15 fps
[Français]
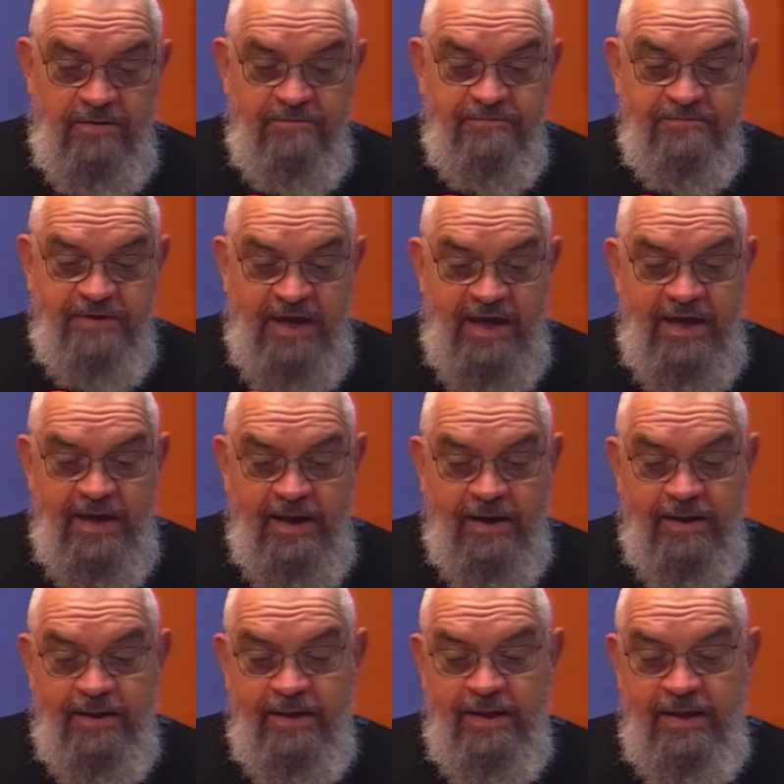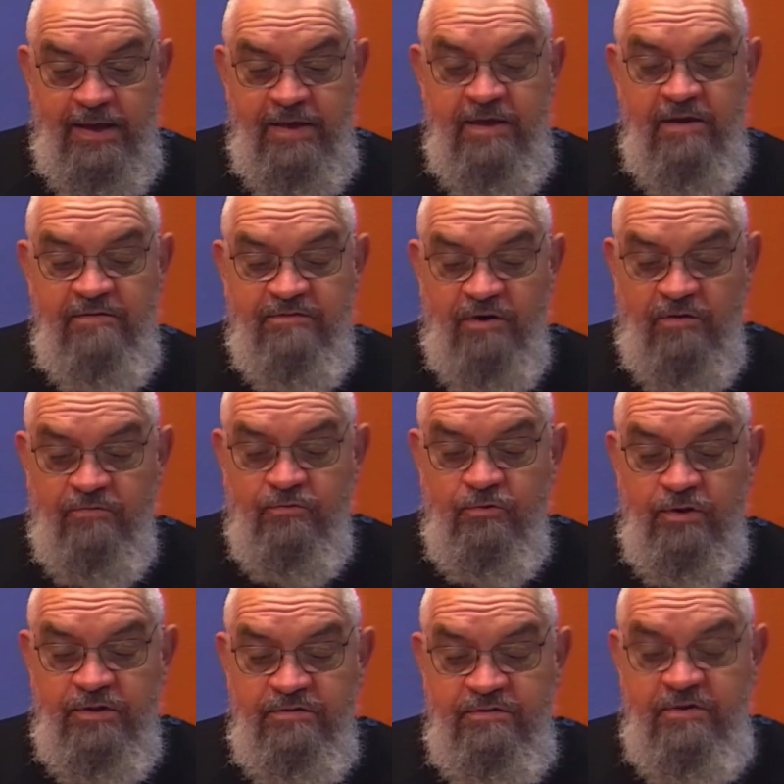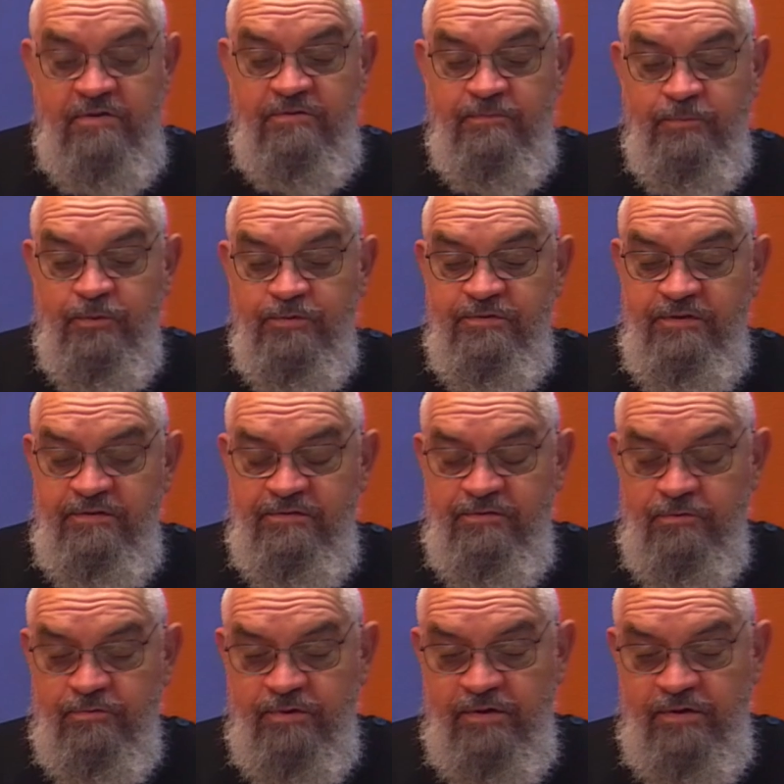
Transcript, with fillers: frères, ayez en vous les dispositions